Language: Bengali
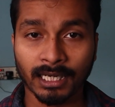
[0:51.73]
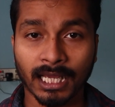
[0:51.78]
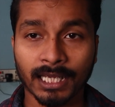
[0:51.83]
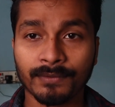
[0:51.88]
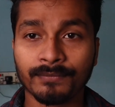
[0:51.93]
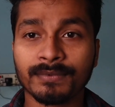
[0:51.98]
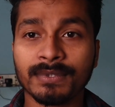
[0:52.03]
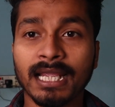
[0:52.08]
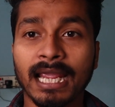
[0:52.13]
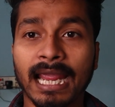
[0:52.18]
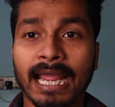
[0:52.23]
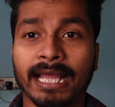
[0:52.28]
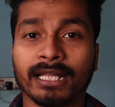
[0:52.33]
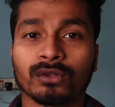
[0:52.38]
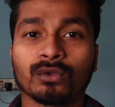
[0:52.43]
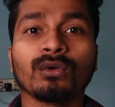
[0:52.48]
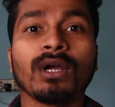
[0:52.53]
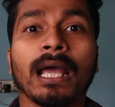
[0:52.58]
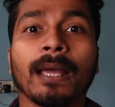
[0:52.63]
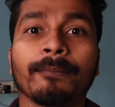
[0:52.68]
লাইফ যে
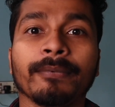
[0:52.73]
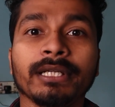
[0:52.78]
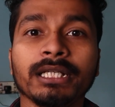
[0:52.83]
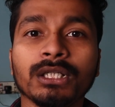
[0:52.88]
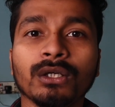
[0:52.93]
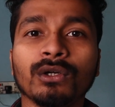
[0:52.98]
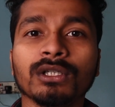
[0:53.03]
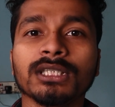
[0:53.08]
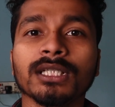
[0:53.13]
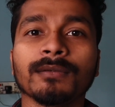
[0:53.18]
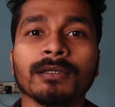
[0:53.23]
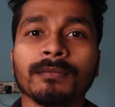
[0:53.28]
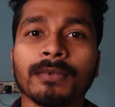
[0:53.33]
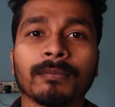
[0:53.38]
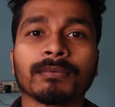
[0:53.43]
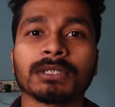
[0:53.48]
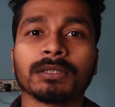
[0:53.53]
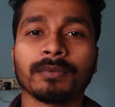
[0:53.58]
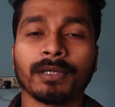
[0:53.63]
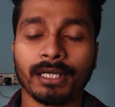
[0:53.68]
এত হ্যাপেনিং হয়ে যাবে আমি
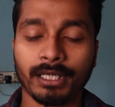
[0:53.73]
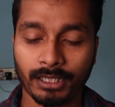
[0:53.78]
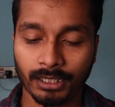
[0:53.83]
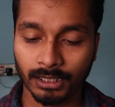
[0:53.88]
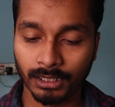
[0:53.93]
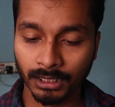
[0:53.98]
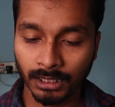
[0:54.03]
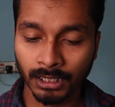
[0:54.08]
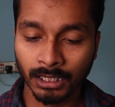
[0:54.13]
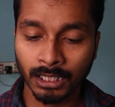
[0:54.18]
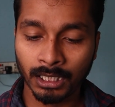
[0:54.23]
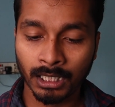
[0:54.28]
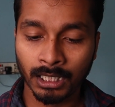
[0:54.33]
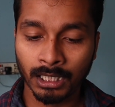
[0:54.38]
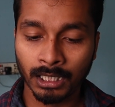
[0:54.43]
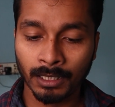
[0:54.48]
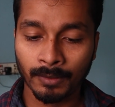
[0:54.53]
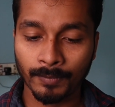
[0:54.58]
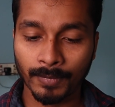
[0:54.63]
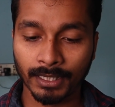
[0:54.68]
ভাবতে পারিনি
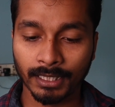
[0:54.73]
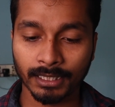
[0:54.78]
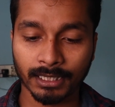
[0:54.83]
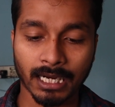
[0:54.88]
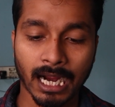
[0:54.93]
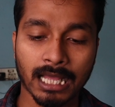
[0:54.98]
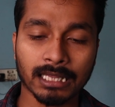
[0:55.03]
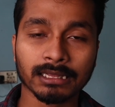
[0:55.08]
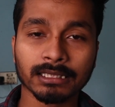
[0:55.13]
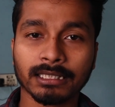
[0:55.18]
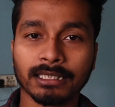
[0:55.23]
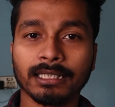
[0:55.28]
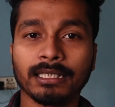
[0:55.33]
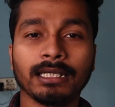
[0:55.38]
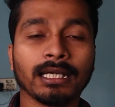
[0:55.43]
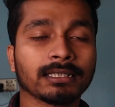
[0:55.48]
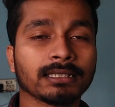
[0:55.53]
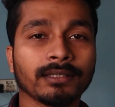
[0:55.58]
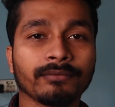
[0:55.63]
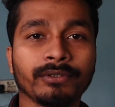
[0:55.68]
মানে কালকে
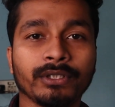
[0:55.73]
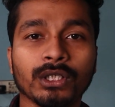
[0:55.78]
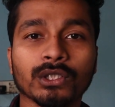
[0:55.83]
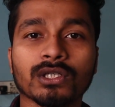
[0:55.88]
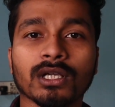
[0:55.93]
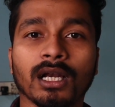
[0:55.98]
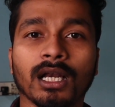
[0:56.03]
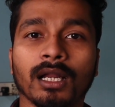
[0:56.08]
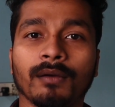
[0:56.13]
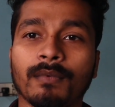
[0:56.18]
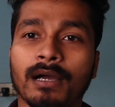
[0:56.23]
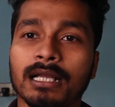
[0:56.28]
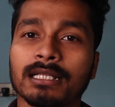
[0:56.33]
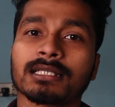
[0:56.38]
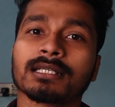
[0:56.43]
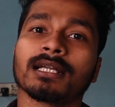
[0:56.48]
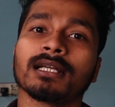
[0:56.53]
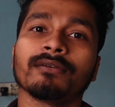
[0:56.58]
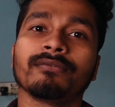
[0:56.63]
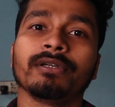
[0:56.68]
একটা ভিডিও ছাড়লাম
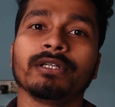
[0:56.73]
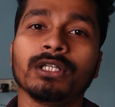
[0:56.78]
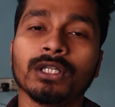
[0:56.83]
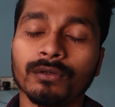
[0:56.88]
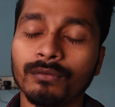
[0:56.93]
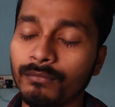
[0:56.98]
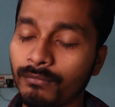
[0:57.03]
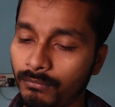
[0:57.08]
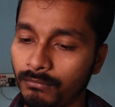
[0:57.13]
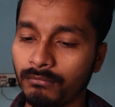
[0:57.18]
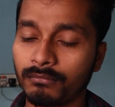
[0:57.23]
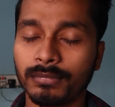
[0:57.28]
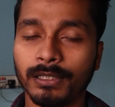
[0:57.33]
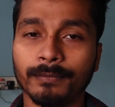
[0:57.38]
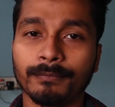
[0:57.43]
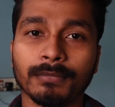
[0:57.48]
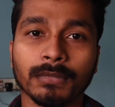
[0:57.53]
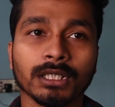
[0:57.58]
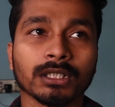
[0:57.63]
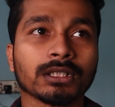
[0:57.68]
আজকে একটা ভিডিও
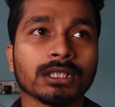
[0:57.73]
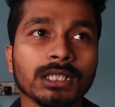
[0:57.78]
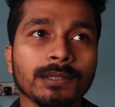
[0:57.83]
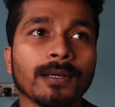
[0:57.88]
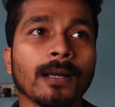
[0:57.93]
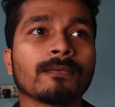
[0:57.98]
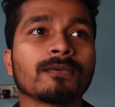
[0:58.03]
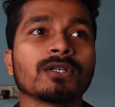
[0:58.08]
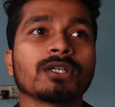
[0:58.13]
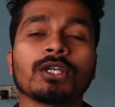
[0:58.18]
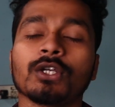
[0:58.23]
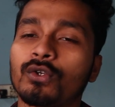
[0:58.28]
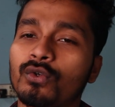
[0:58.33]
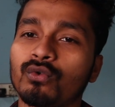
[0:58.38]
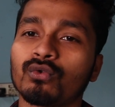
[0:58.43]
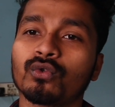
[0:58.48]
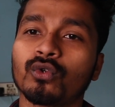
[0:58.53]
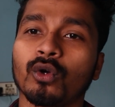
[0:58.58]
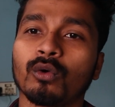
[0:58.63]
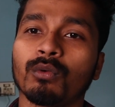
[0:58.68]
মানে কী ভাবছি কী
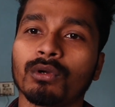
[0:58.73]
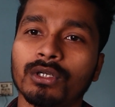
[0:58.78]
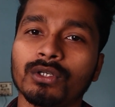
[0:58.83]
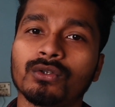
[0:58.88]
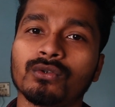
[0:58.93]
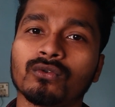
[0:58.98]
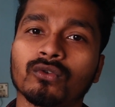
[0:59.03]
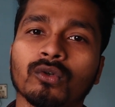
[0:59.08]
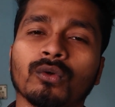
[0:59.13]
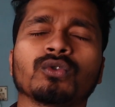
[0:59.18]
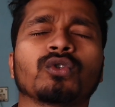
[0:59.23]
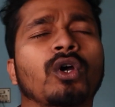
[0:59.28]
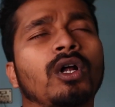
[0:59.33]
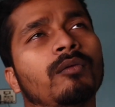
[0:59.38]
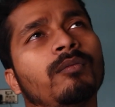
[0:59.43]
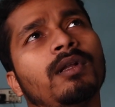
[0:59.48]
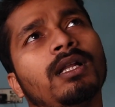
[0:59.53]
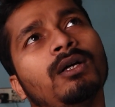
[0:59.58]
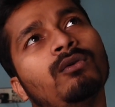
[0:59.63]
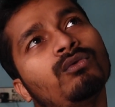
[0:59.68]
শ্যুট করবো কী শ্যুট করবো সকালবেলা